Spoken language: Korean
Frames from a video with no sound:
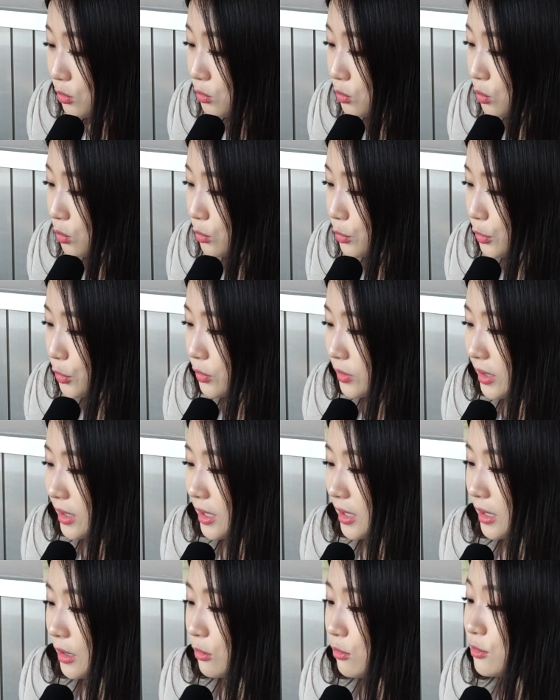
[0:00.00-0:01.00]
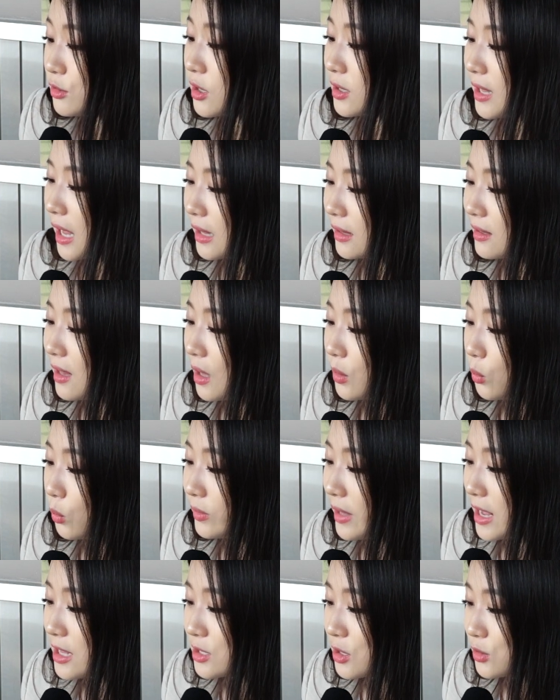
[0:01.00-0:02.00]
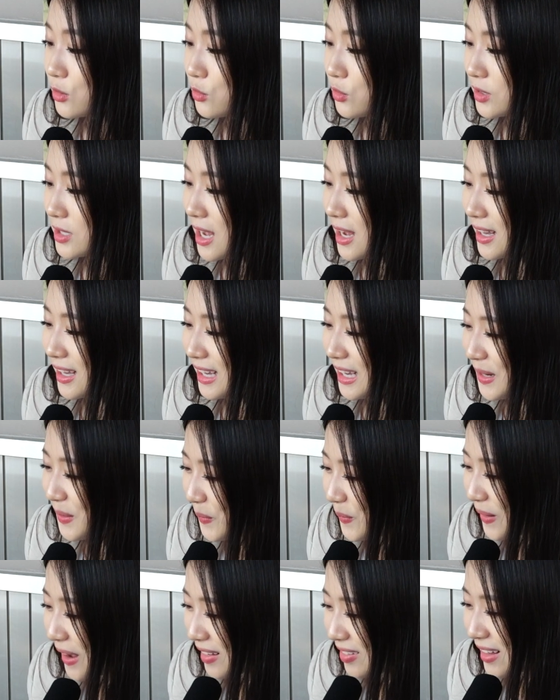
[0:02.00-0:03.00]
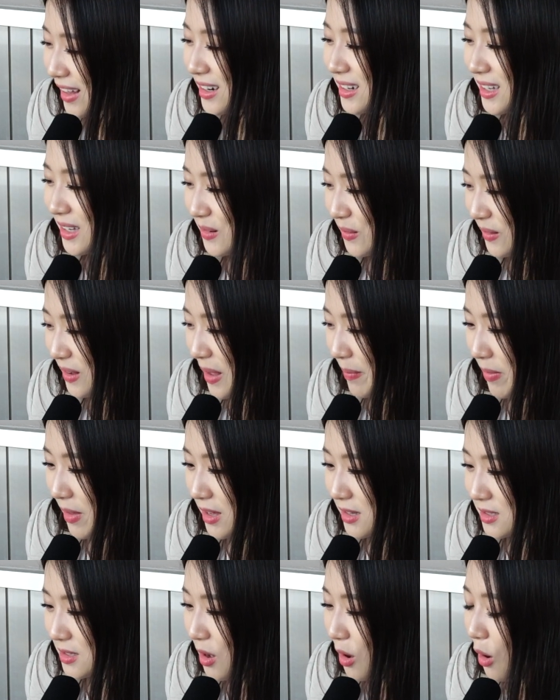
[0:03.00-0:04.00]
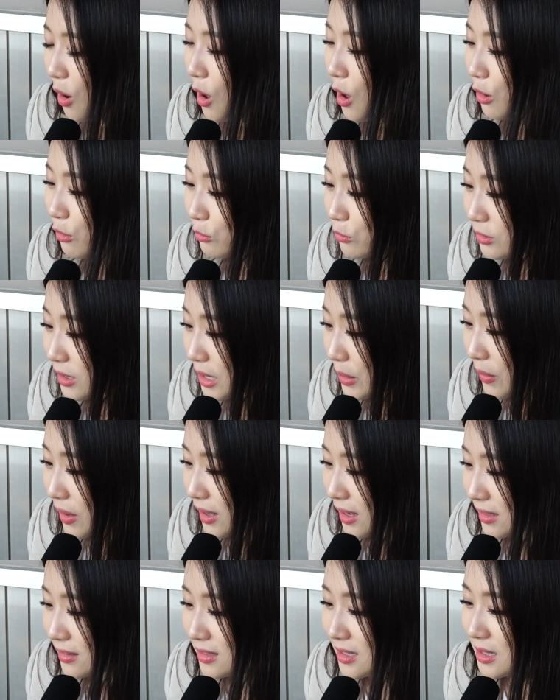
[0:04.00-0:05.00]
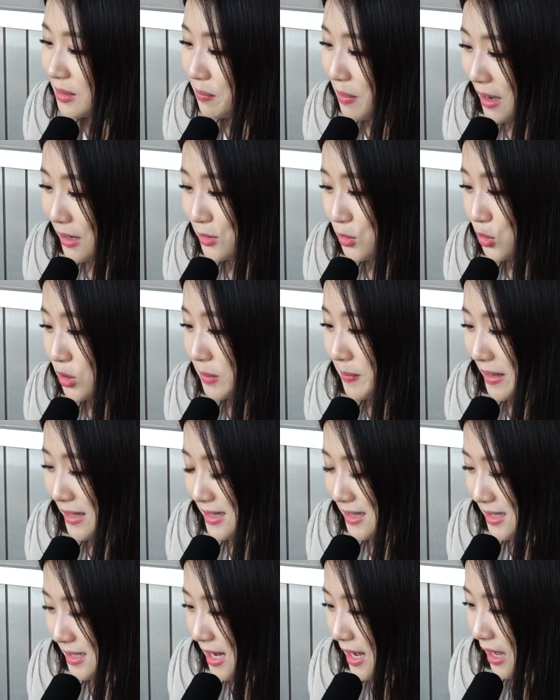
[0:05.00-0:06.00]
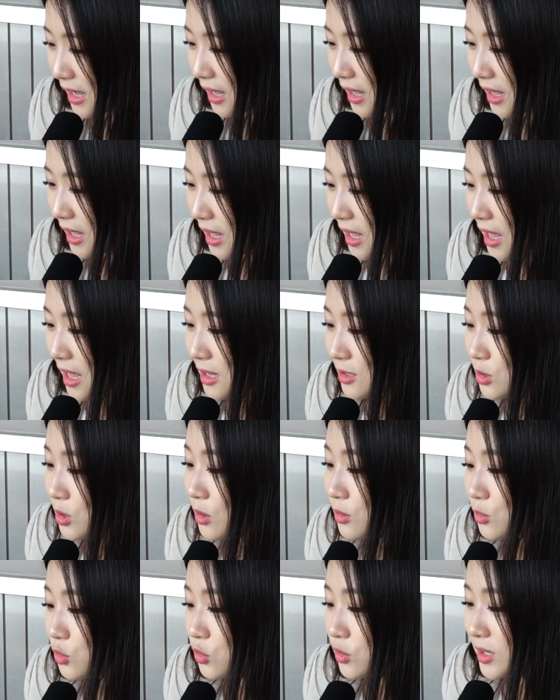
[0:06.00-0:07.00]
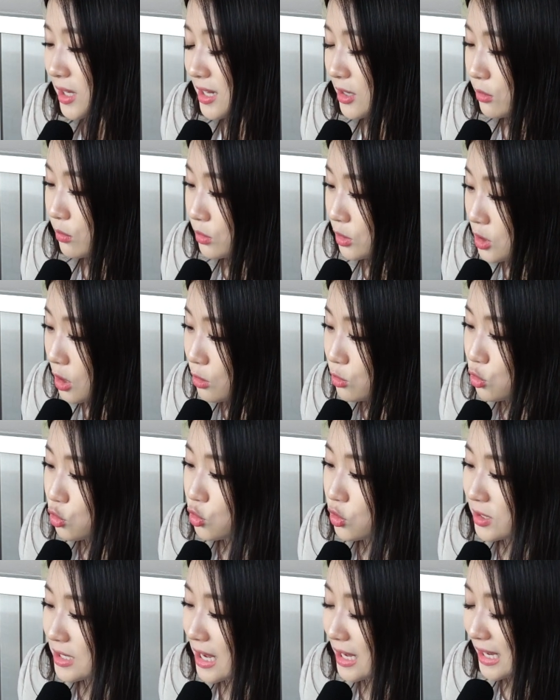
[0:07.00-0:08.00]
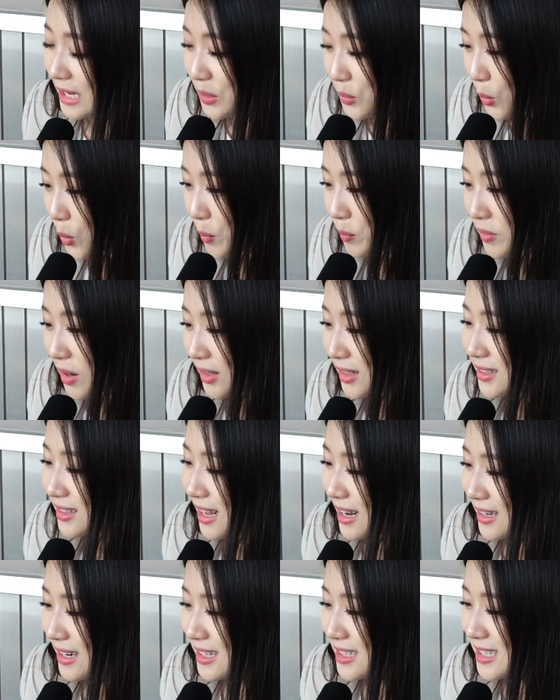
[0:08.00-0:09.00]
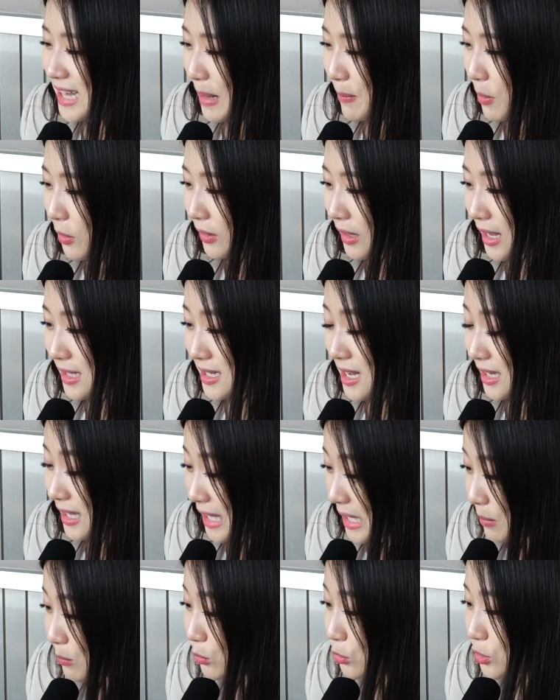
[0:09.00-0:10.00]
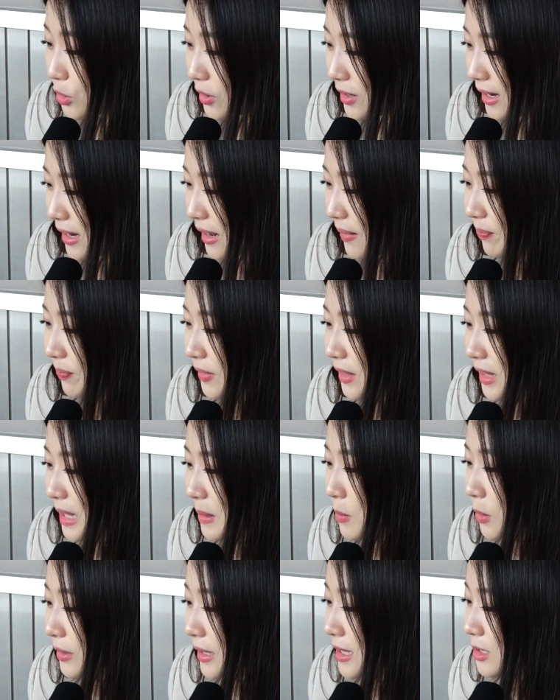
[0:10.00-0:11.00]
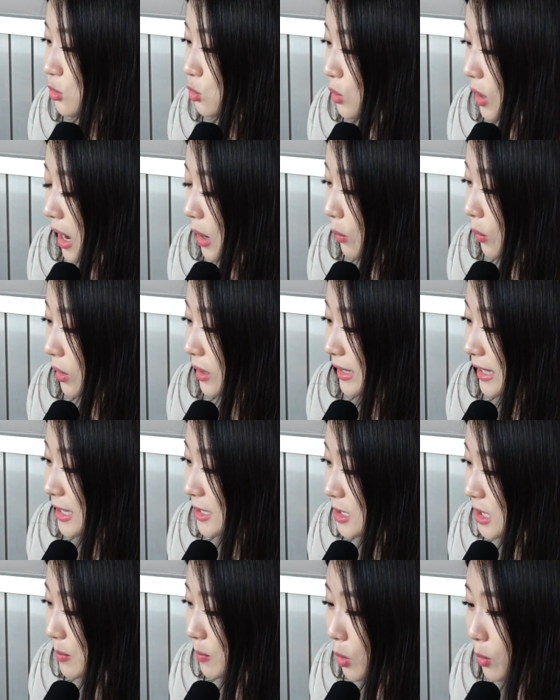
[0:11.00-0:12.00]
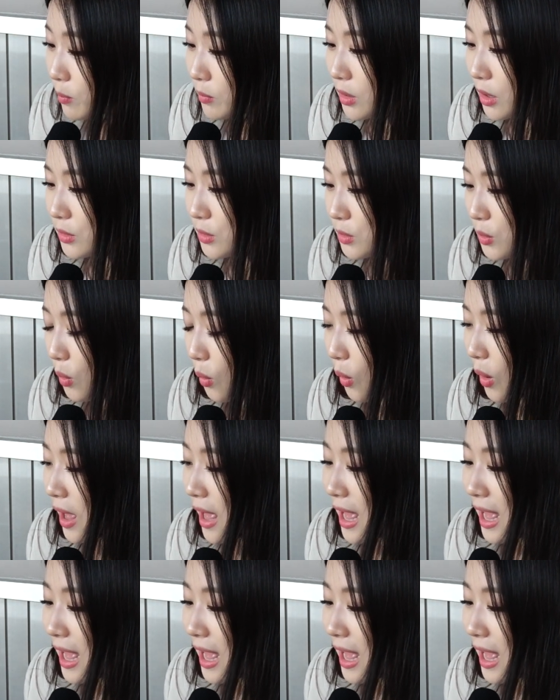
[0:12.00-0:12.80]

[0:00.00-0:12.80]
윤동균이 우전 안타로 대전구장 1호 안타를 기록하면서 우레와 같은 박수를 받자 청주구장 1호 홈런을 날린 4번 타자 김우열이 이번엔 좌월 2점 홈런으로